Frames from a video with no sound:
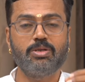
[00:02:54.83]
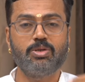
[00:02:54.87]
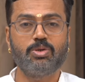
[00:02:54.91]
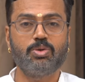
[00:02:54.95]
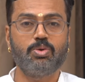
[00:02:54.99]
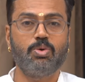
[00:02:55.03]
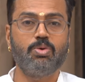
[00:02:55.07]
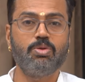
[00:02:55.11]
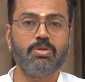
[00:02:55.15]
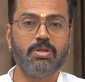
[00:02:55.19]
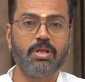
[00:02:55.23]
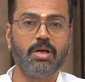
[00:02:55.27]

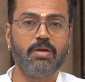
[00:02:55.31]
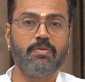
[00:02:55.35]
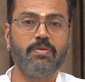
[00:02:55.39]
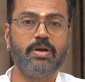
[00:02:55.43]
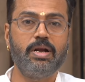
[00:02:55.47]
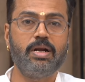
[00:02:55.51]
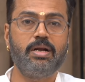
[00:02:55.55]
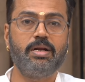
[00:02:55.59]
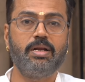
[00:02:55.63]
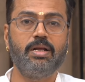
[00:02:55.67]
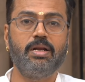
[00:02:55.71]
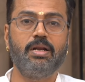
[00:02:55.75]
சொந்த
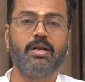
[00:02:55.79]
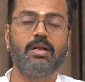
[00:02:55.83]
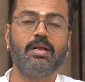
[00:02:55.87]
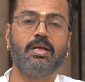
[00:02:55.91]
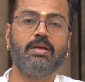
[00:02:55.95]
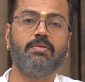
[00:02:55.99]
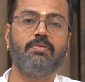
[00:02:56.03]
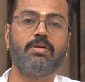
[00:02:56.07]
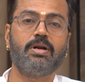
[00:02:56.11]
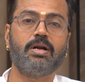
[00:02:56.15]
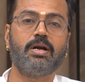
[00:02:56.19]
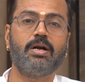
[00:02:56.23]
வீட்டில்
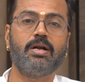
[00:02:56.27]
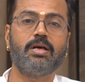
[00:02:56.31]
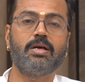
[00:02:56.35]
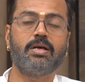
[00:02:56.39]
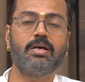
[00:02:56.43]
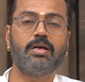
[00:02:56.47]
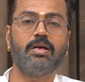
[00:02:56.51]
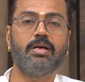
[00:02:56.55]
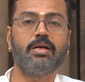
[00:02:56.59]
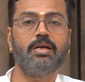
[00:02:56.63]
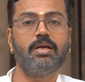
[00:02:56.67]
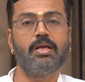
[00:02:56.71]

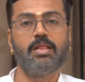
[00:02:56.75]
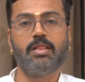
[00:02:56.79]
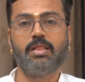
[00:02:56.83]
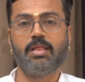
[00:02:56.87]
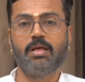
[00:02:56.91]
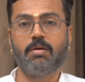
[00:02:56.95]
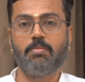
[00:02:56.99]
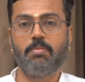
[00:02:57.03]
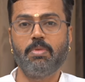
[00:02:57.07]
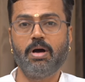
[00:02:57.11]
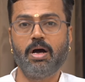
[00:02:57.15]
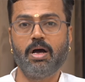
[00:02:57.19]
இவர்களுக்கு
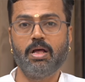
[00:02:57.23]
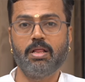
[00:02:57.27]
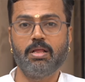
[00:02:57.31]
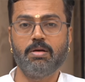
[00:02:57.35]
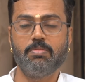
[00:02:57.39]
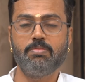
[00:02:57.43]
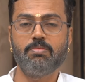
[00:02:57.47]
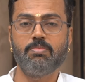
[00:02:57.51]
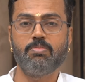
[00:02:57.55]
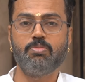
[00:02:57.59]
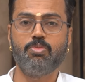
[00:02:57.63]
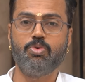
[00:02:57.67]
இந்த
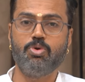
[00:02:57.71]
மாதம்